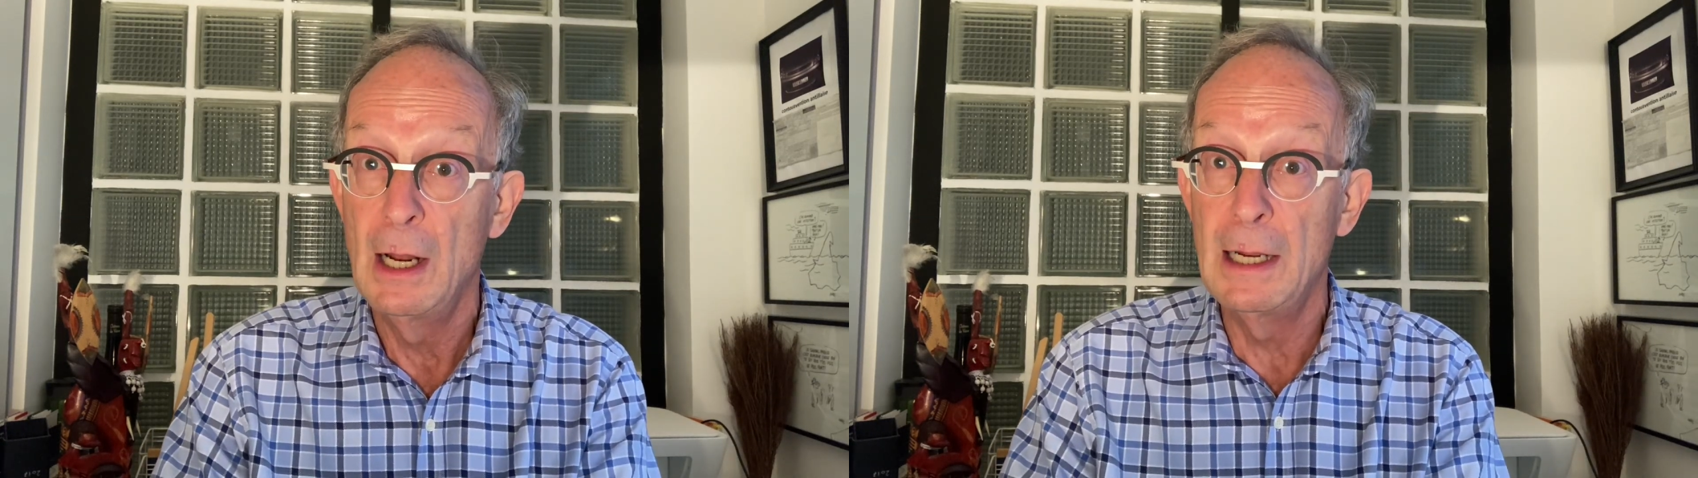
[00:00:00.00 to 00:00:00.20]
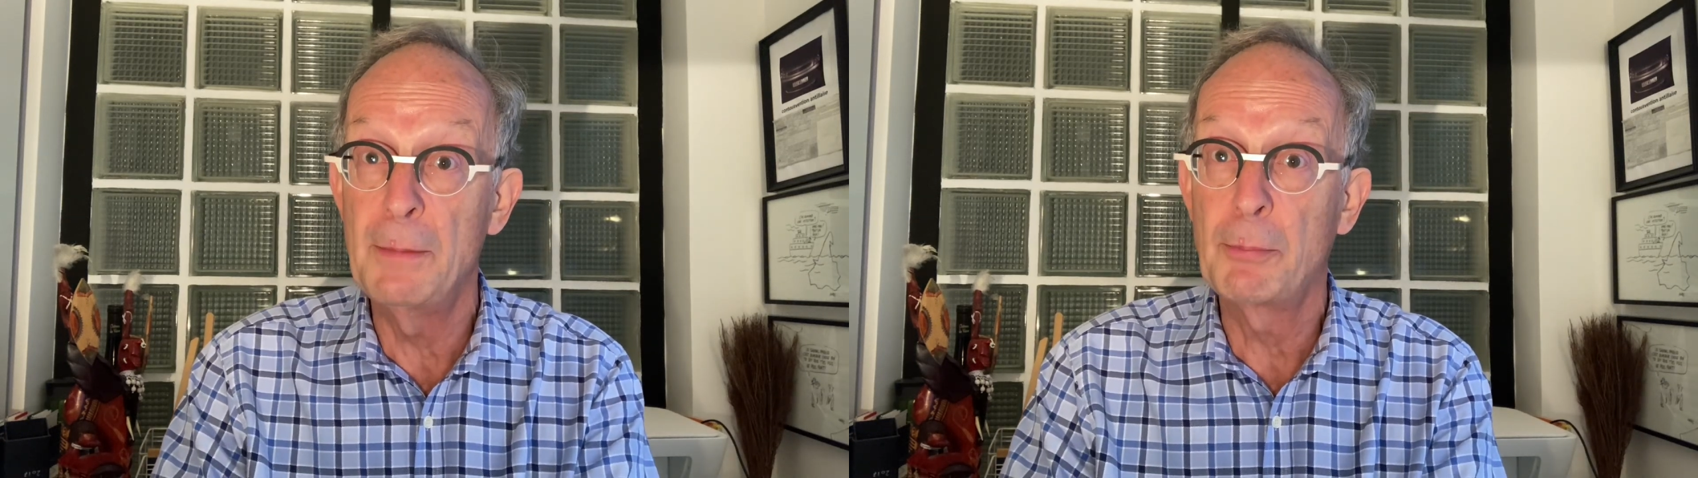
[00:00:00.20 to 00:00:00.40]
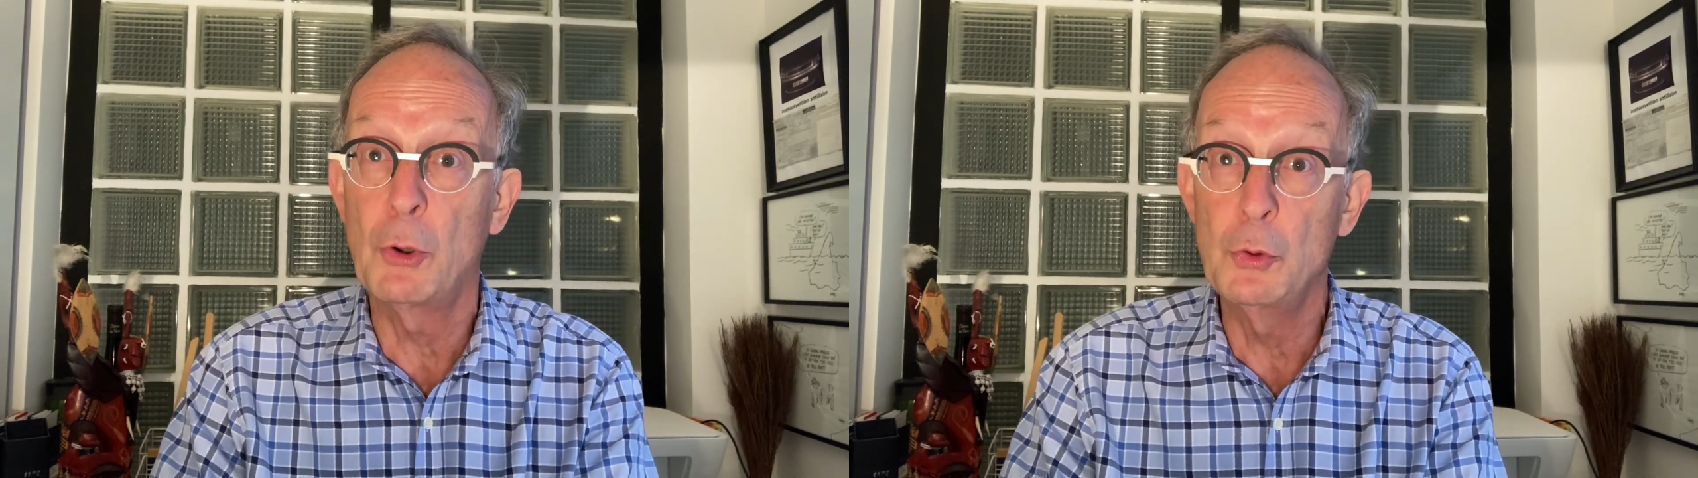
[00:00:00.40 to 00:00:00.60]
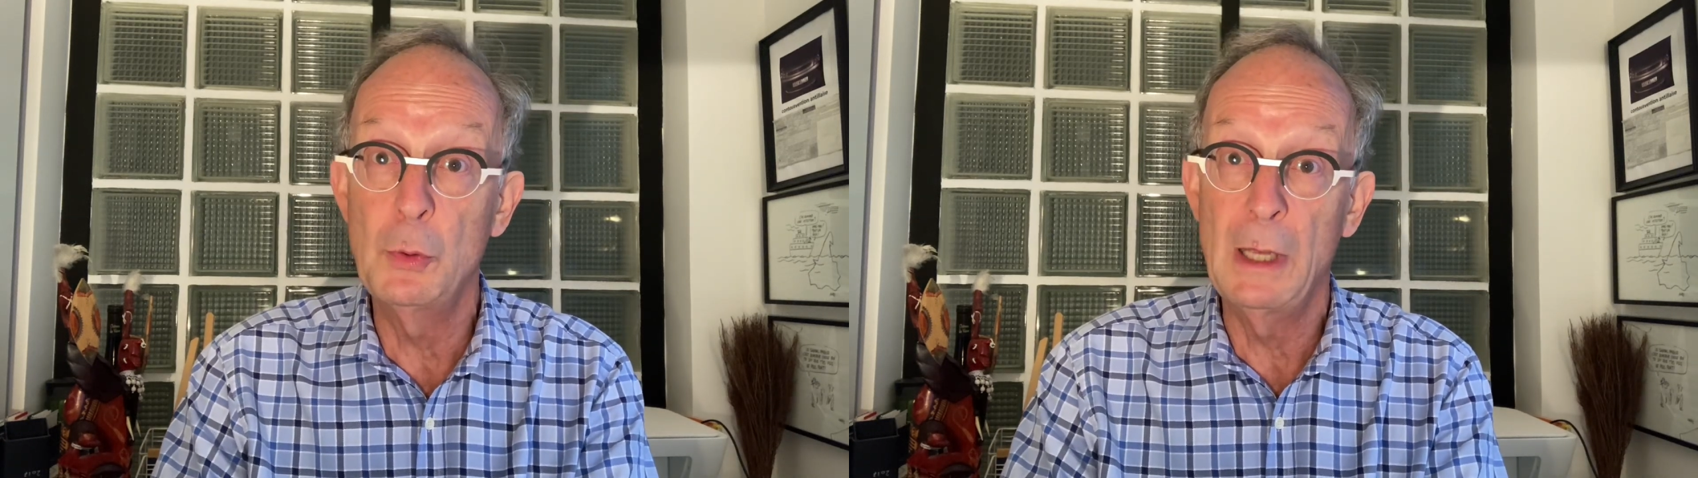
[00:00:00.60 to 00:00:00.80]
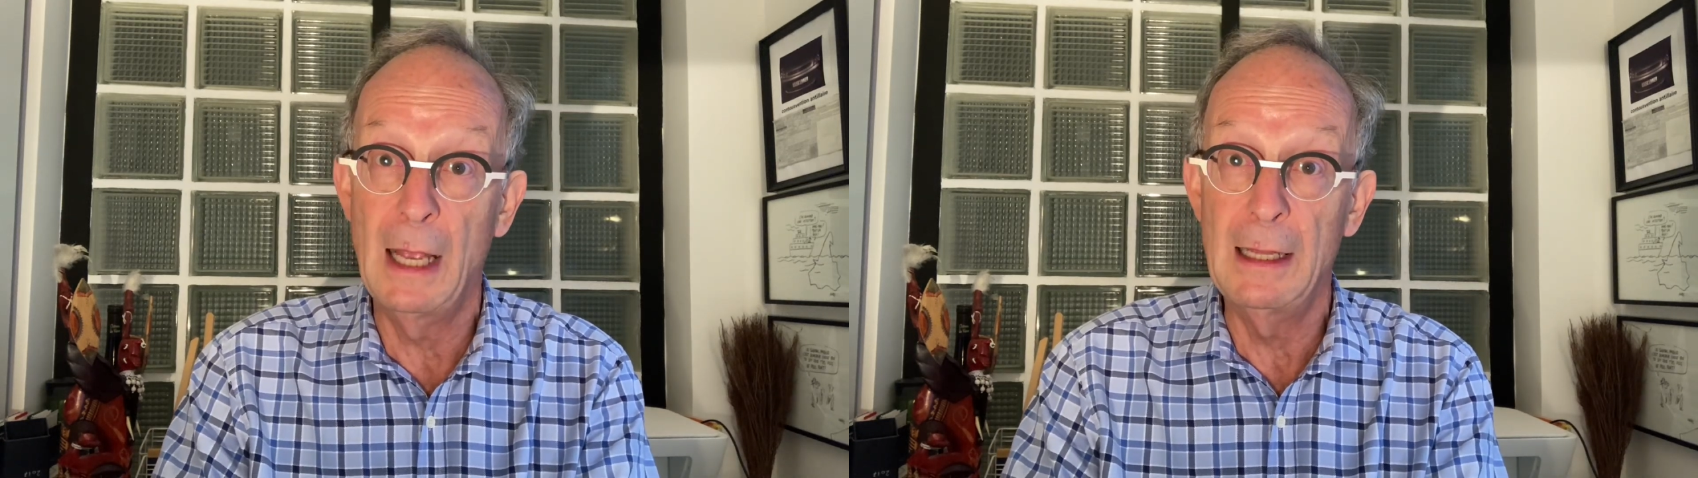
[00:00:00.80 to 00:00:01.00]
Les
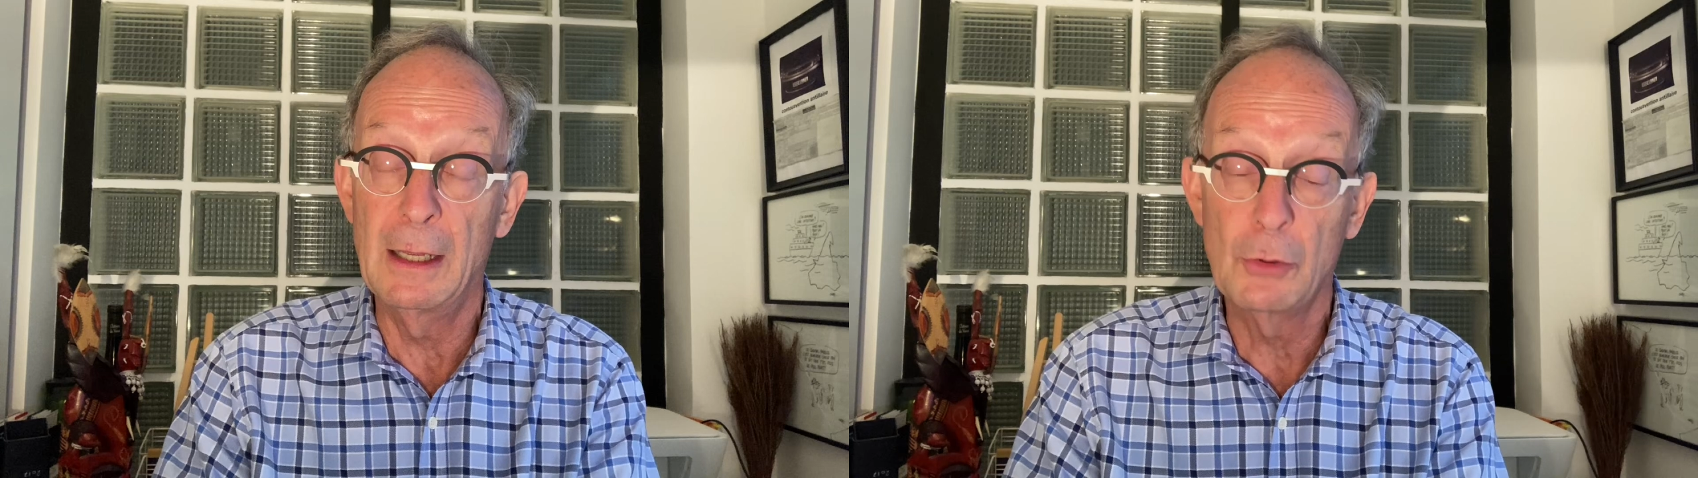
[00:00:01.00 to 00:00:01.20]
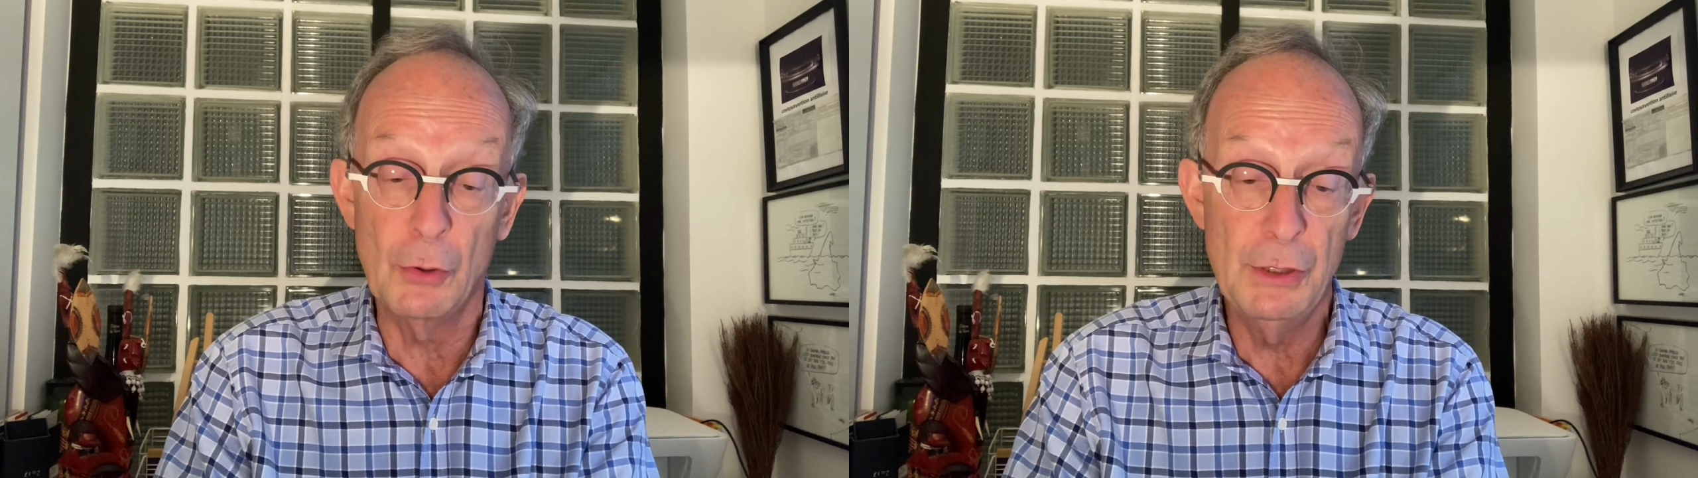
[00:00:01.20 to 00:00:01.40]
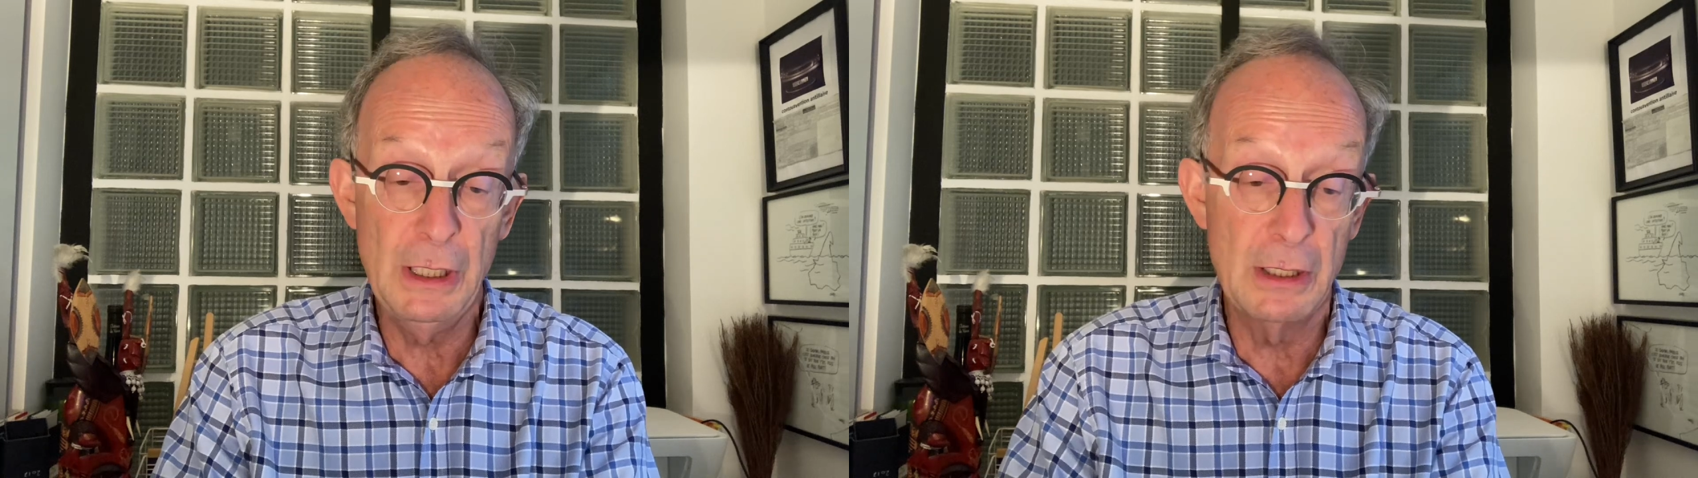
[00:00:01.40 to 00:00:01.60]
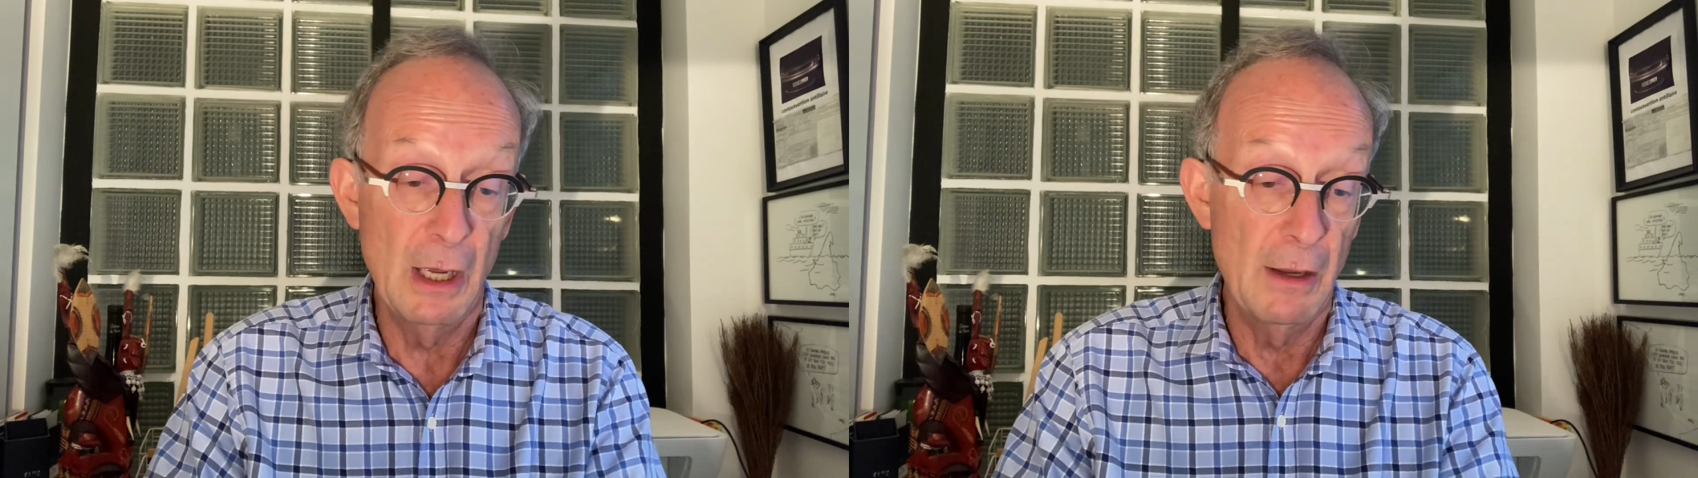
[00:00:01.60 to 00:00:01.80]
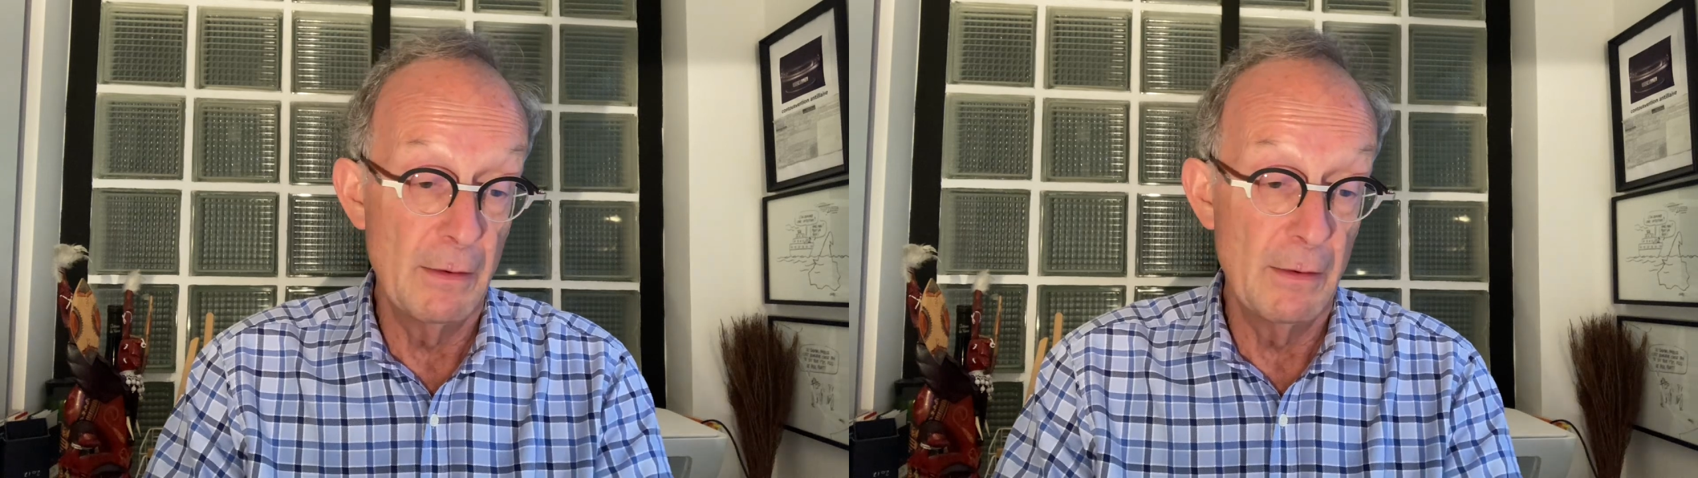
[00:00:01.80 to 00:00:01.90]
produits électroniques